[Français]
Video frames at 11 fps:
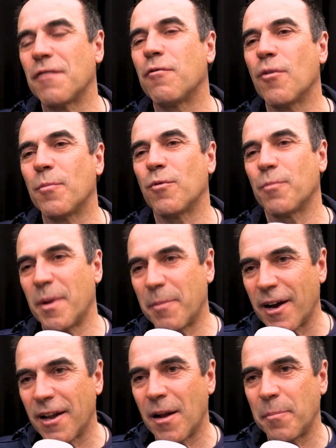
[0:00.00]
qu'il faut pour
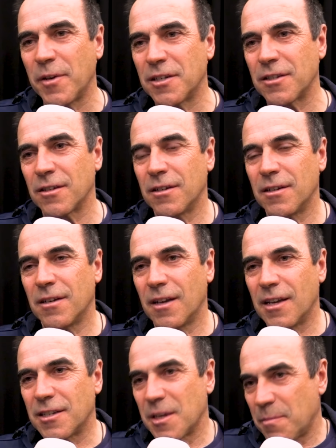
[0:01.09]
préparer la piste.
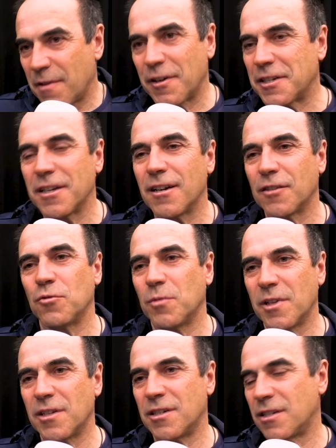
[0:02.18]
Et ce n'est pas facile à
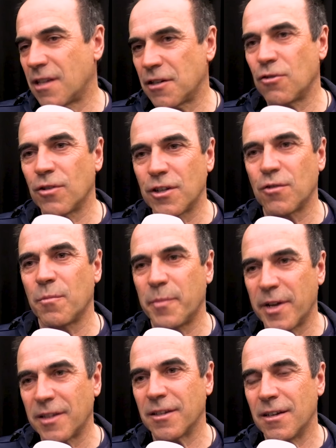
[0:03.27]
trouver des stations qui sont
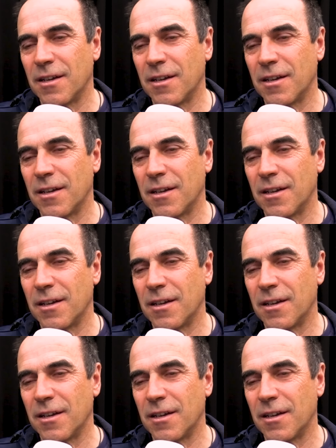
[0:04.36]
prêtes